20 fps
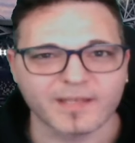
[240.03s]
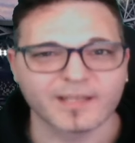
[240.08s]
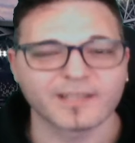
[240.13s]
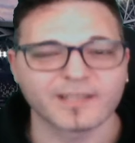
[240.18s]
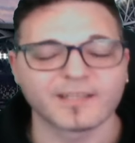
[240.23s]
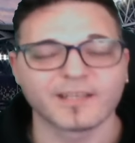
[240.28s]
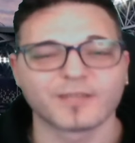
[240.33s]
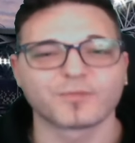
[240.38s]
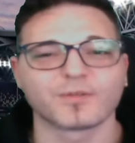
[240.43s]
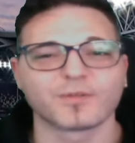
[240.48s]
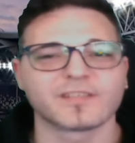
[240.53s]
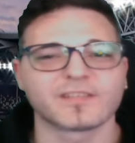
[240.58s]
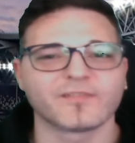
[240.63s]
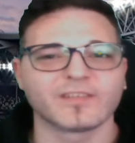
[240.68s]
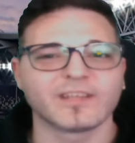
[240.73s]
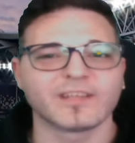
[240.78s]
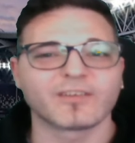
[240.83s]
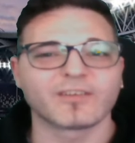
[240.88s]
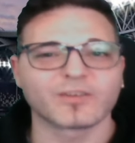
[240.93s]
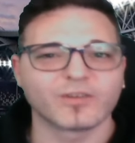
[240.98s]
addirittura si
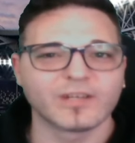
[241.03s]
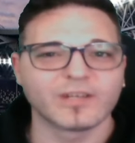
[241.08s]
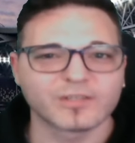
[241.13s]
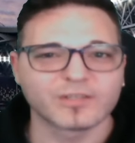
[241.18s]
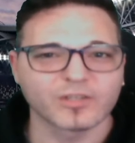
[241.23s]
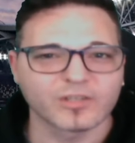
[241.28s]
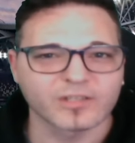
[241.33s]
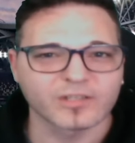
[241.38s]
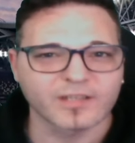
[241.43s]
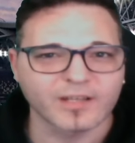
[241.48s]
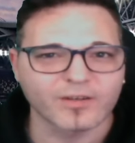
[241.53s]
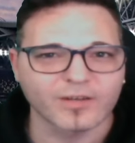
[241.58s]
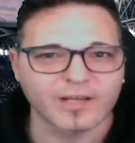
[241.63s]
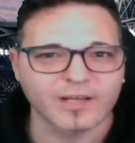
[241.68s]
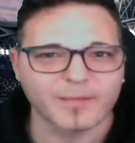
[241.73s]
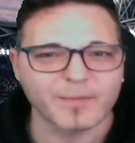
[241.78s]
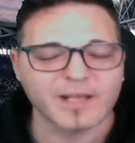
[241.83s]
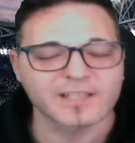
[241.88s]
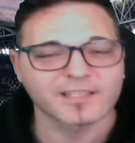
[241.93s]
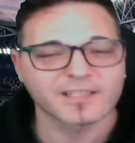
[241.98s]
vedevano le torte con
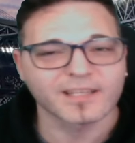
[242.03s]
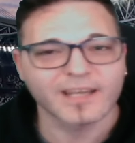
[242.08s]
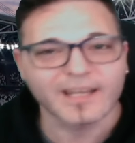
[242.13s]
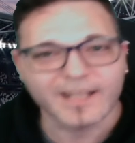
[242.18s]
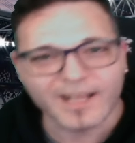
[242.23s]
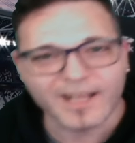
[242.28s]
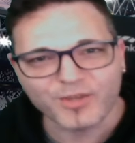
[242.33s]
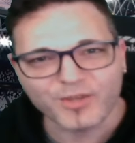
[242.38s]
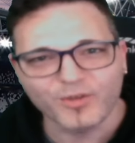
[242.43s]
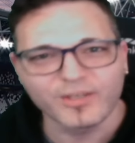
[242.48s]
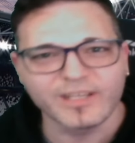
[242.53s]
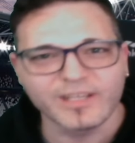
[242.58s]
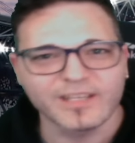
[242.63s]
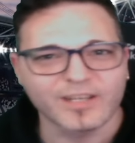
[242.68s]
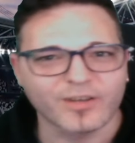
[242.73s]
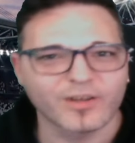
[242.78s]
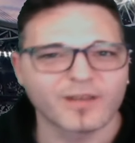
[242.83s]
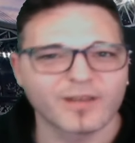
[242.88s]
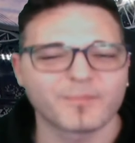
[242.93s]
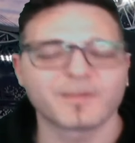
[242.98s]
la maschera, i cagnolini
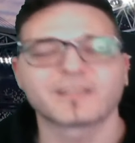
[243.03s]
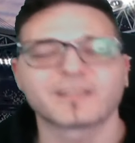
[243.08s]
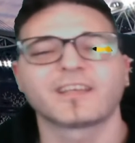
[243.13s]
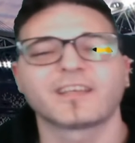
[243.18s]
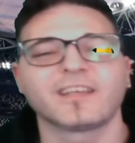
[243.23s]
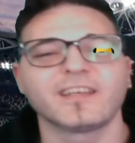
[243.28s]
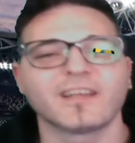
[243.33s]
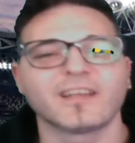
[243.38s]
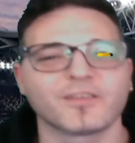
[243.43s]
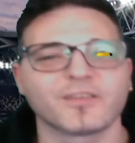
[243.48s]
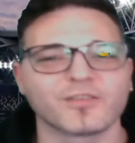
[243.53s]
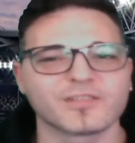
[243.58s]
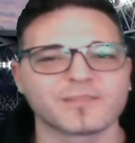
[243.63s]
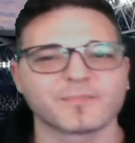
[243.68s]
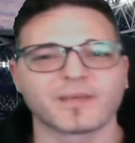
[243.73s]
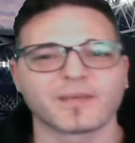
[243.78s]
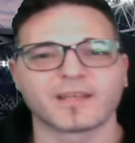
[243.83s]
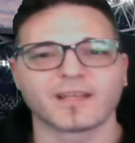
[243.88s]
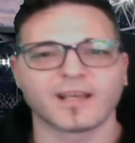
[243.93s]
con la mascherina di Osimen,